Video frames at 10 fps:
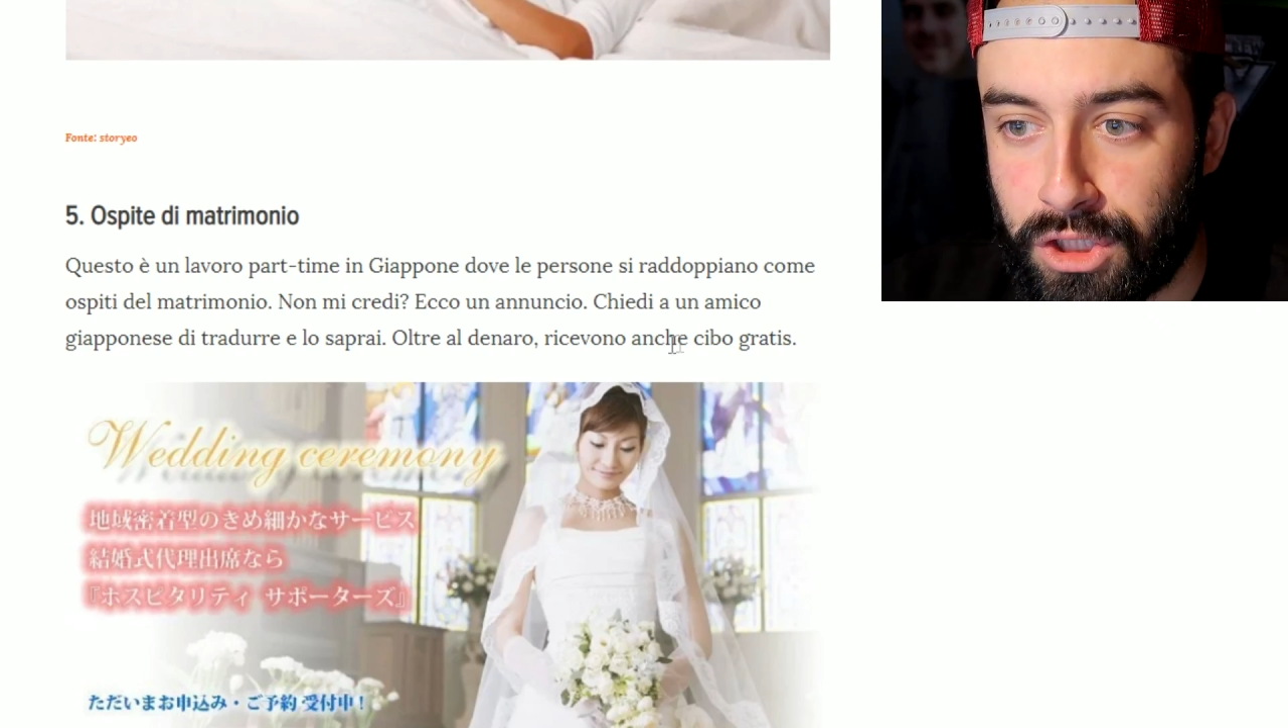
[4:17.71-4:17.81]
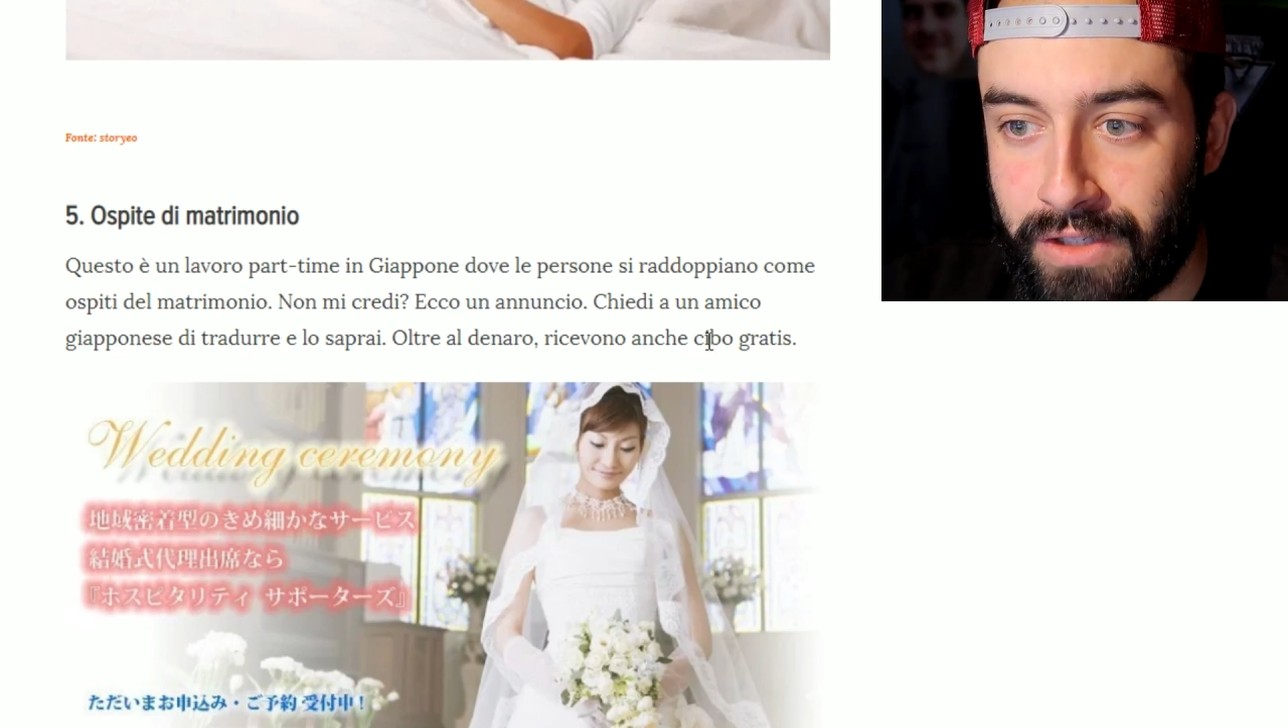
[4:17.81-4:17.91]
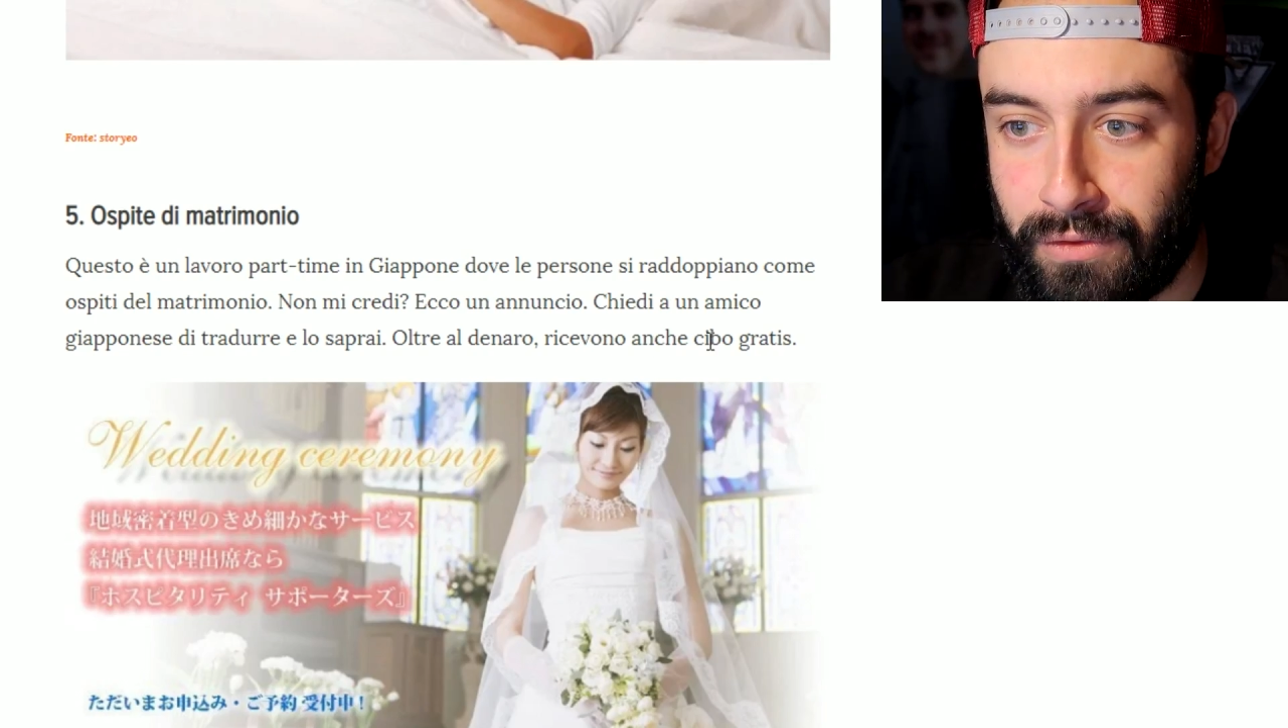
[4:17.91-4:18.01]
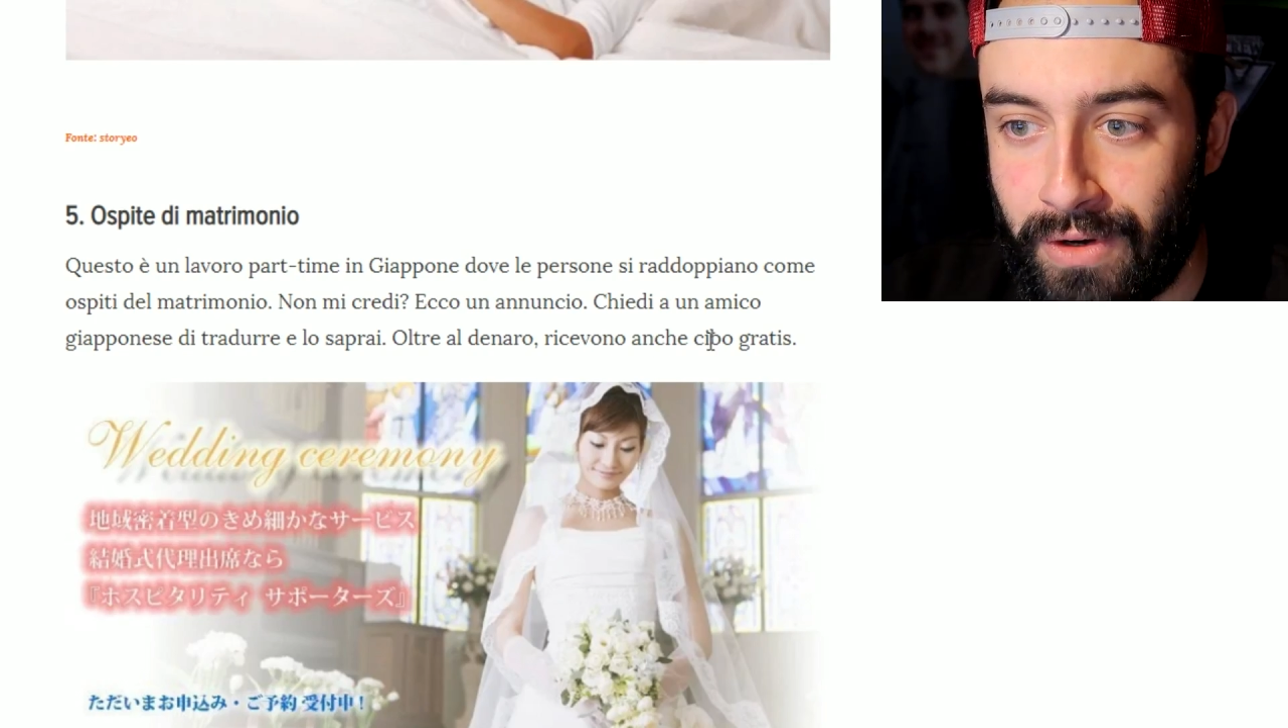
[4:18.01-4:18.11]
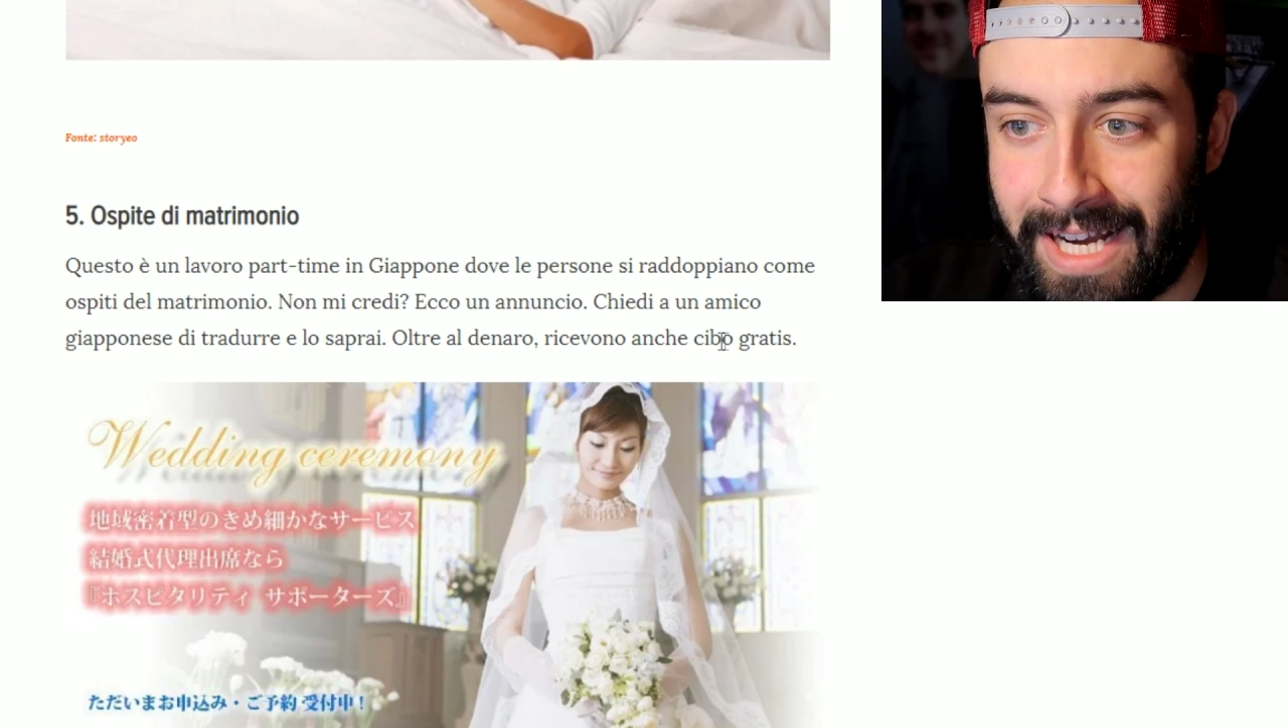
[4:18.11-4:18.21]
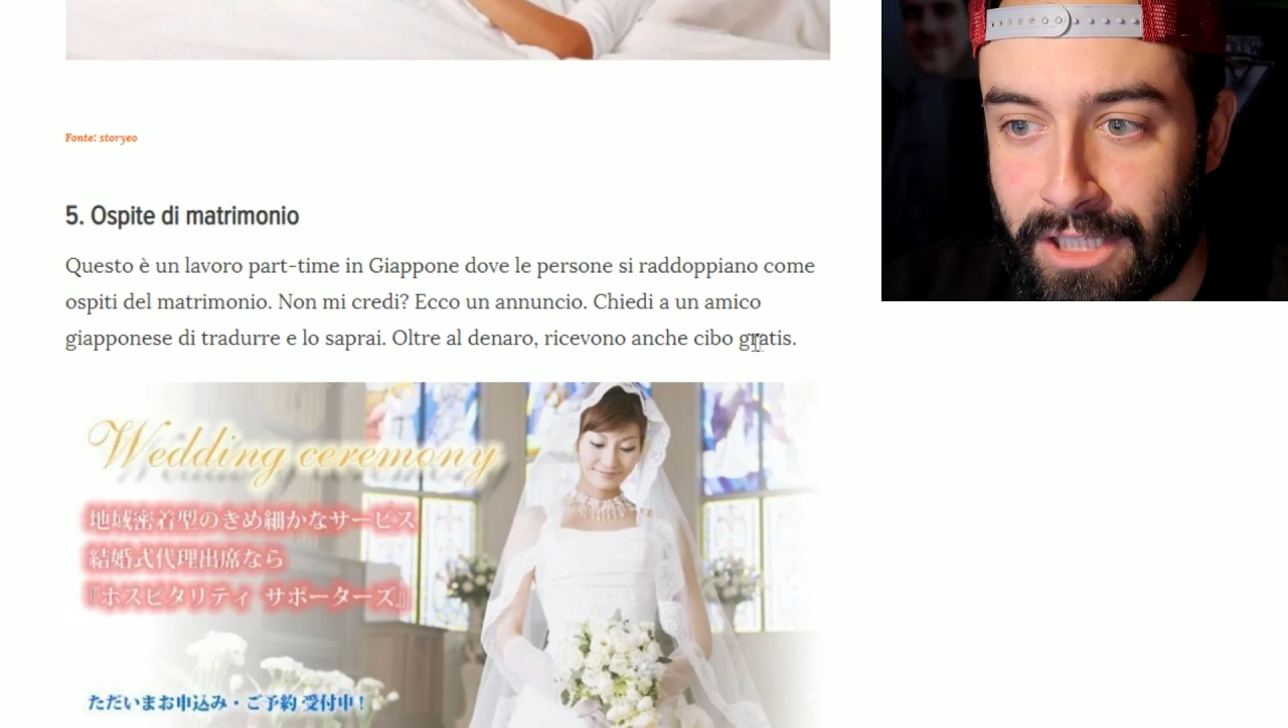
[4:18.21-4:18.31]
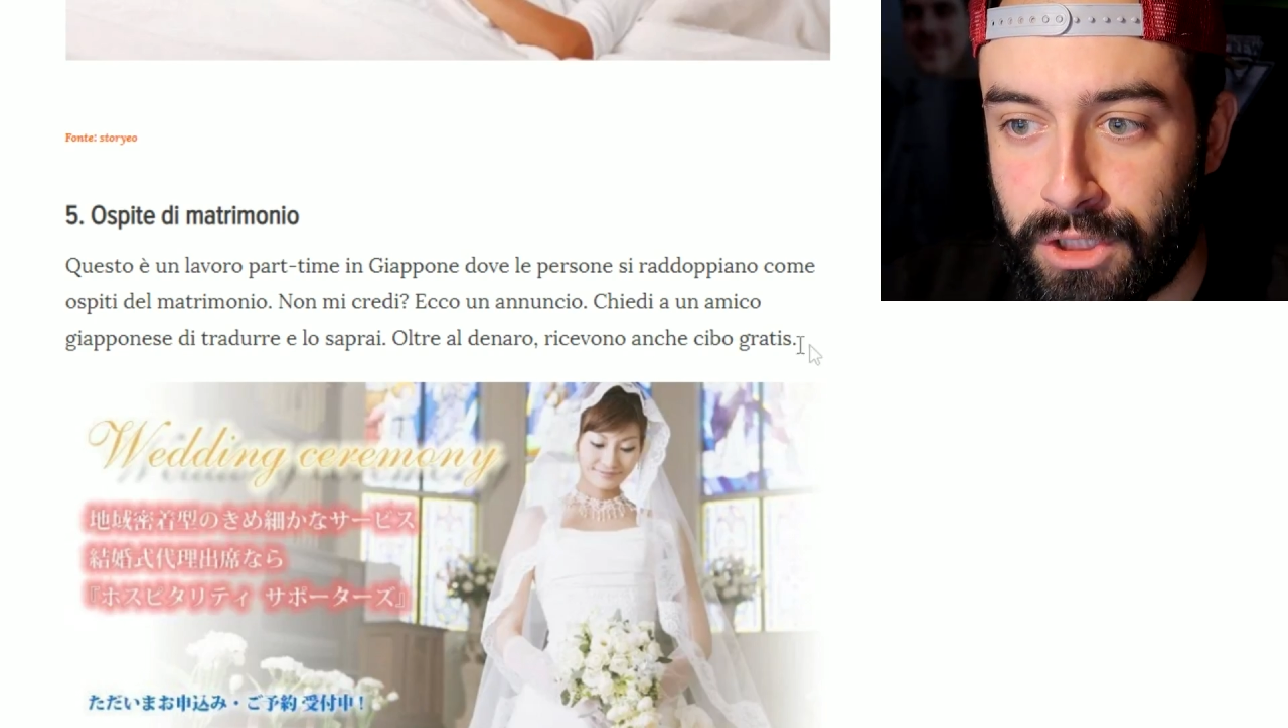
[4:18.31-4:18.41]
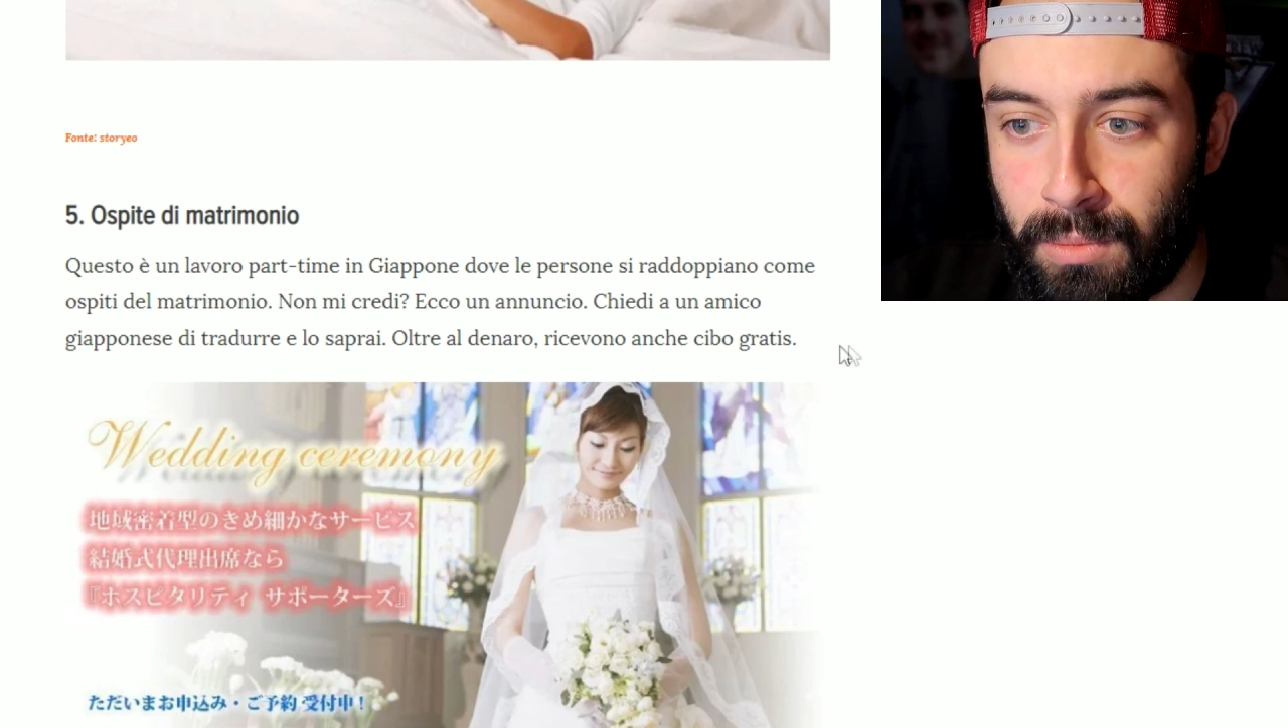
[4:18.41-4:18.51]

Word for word: ricevono anche